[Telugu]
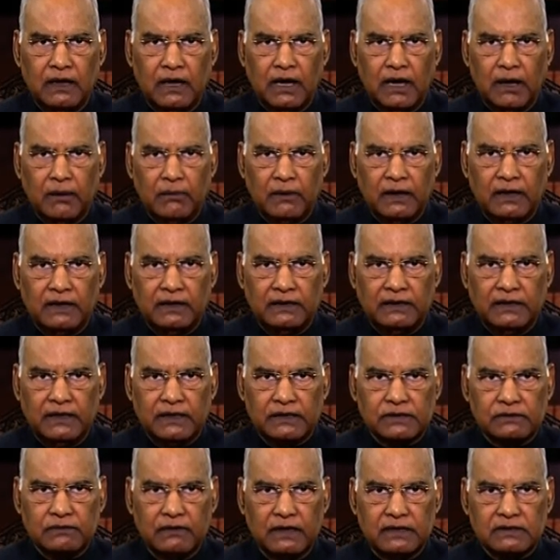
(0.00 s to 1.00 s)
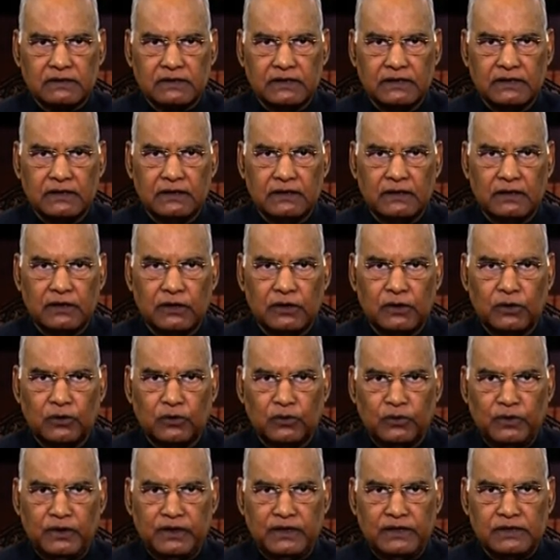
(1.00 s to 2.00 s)
పూర్ణ స్వరాజ్య సంకల్పం
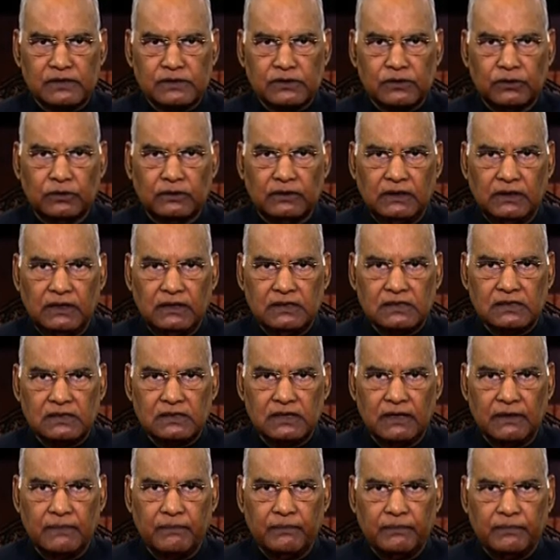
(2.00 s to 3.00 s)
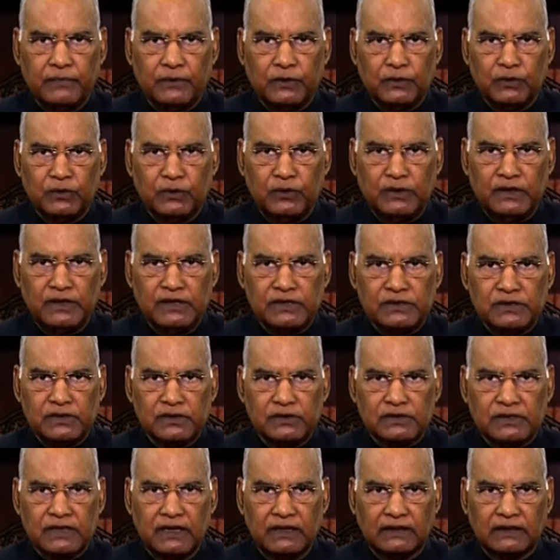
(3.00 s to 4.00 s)
తీసుకున్న తర్వాత మన
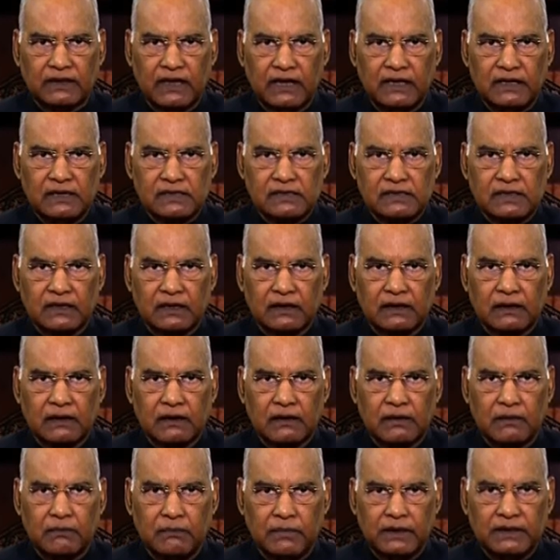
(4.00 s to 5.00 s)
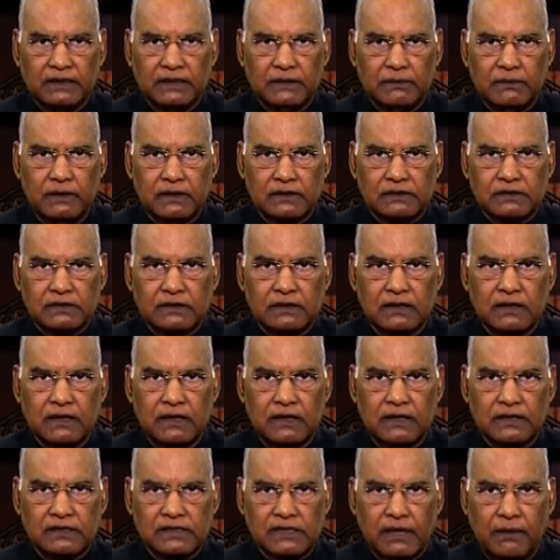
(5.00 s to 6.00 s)
భారతీయులందరూ పంతొమ్మిది వందల
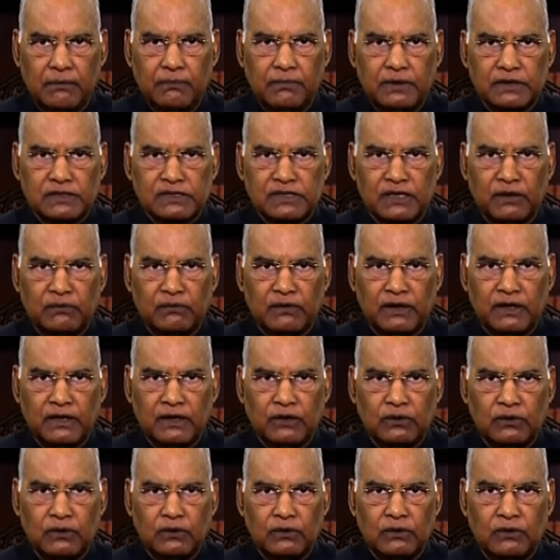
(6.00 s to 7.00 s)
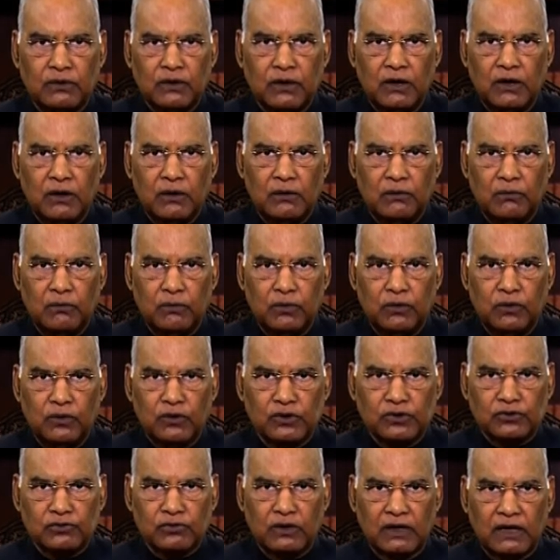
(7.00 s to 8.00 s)
ముప్పై నుంచి పంతొమ్మిది వందల
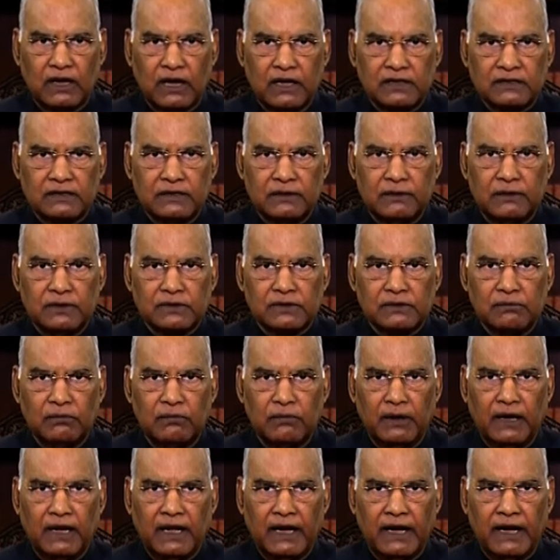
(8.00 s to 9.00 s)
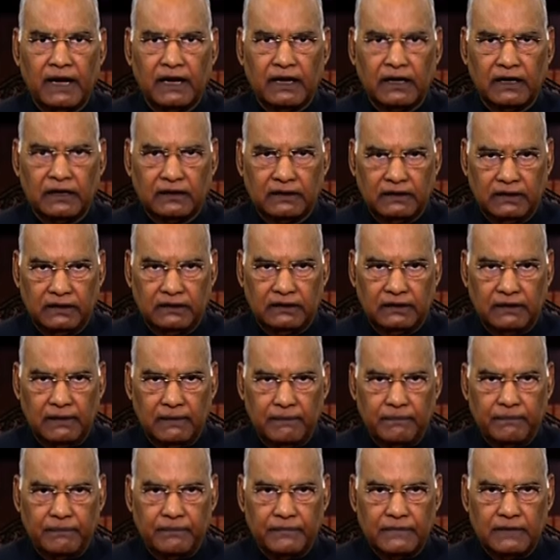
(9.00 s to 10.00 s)
నలభై ఏడు దాకా ప్రతి
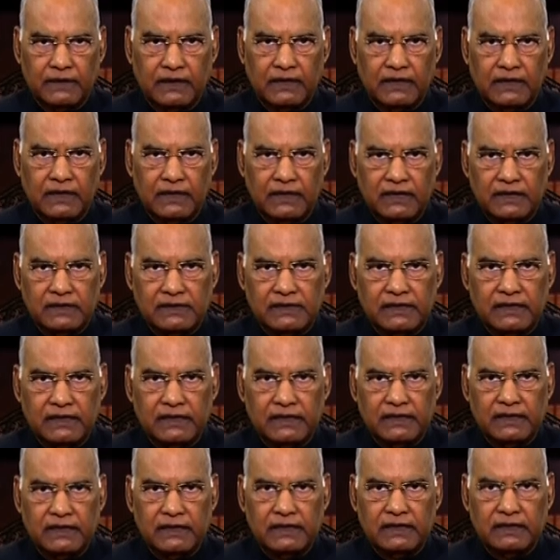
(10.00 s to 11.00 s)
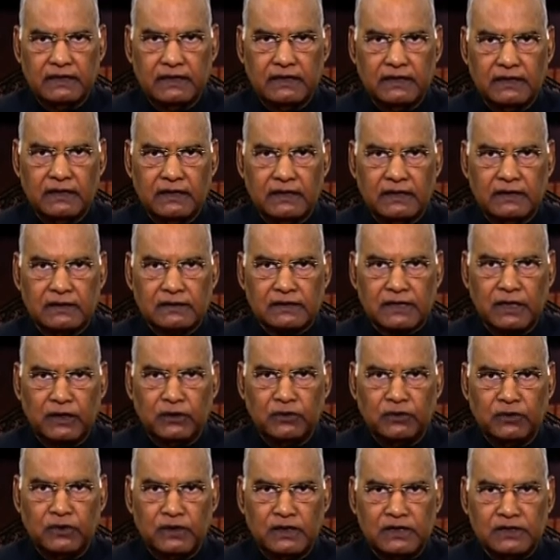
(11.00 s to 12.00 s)
ఏటా జనవరి ఇరవై ఆరవ
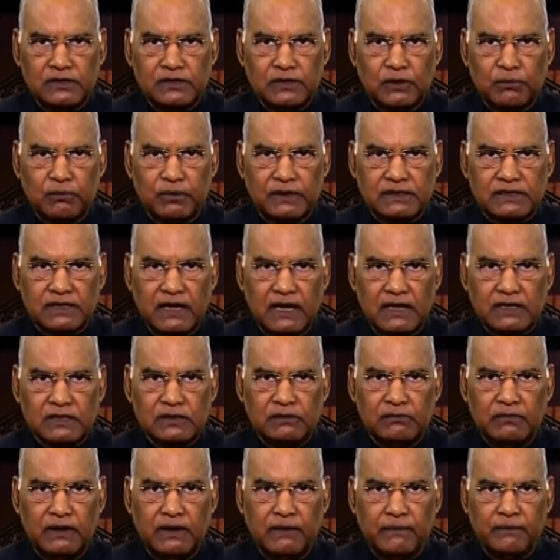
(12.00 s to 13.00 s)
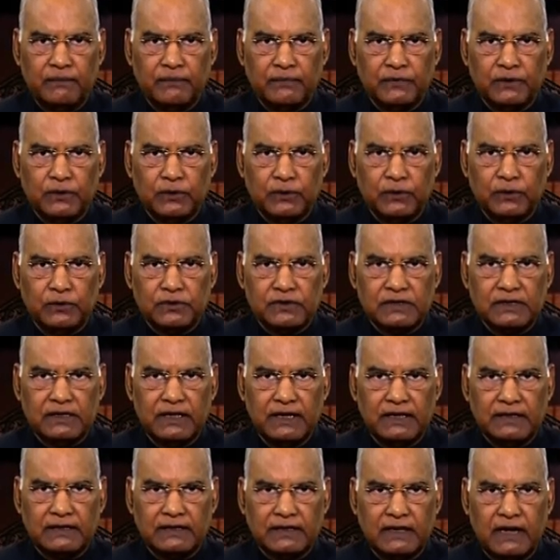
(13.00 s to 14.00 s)
తేదీని సంపూర్ణ స్వరాజ్య
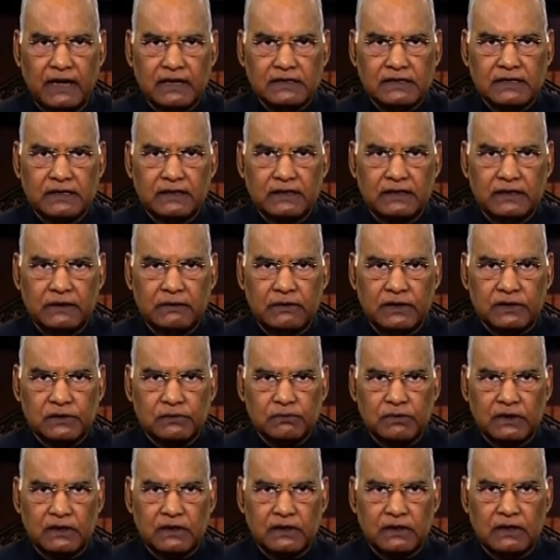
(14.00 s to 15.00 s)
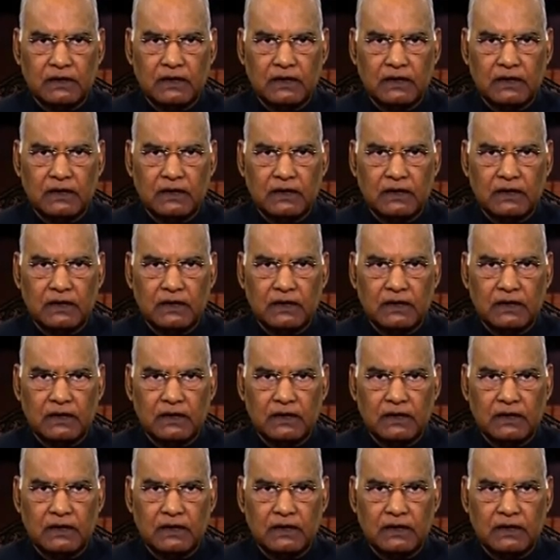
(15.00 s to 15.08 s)
దినోత్సవంగా జరుపుకున్నారు